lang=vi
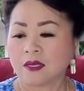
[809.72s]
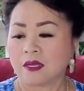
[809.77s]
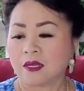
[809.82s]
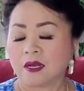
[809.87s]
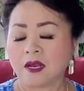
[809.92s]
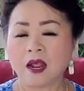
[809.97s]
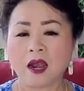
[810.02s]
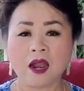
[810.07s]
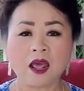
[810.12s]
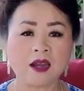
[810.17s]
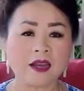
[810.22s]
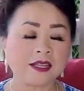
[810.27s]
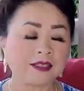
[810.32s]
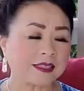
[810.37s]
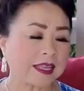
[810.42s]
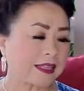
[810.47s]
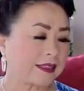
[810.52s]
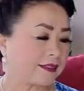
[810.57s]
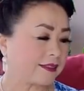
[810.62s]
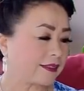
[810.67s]
nó là nơi
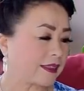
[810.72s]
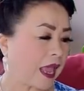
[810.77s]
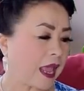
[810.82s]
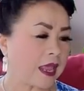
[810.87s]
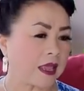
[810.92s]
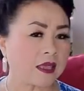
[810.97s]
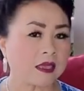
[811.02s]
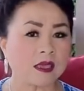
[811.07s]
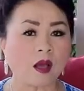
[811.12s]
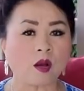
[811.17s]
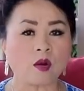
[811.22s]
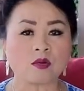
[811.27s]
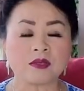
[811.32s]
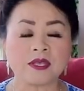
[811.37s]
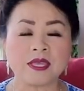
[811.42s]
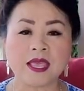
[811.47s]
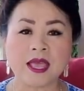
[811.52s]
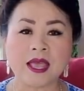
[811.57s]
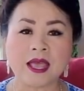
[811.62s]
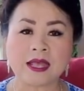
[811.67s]
tay tay châu
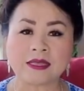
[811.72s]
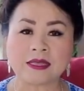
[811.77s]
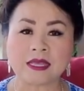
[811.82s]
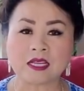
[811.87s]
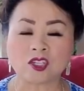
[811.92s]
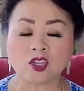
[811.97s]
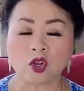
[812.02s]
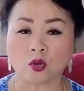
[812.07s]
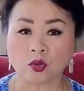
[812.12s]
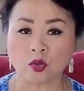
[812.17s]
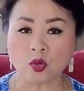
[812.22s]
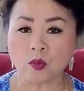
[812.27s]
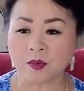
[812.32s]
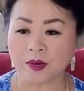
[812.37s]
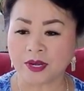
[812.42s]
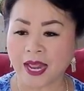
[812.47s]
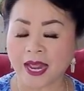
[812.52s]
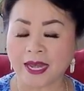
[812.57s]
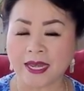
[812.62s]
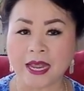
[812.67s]
thế hay tiếc trống tu một
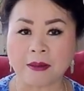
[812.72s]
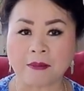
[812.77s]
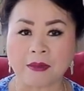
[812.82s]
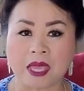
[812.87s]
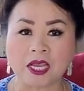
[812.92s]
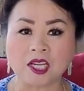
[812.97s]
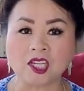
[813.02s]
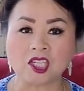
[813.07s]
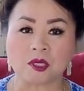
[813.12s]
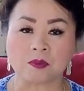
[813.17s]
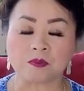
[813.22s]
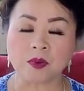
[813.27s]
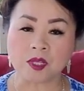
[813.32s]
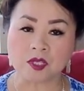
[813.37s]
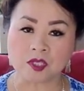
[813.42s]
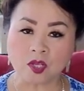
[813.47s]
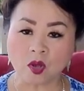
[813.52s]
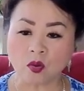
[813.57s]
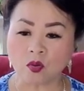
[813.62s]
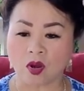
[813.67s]
đã đây mà ít chỉ
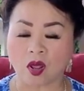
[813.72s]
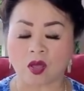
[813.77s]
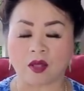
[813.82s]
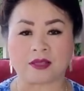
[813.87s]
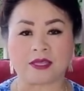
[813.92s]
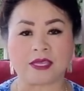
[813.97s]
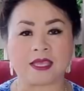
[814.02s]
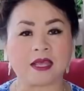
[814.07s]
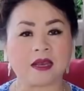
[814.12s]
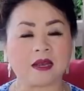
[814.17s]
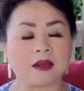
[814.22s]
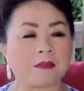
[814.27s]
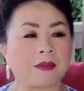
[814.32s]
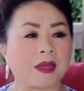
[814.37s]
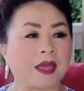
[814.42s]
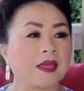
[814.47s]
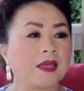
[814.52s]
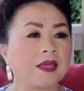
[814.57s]
bận trong lò thế này mà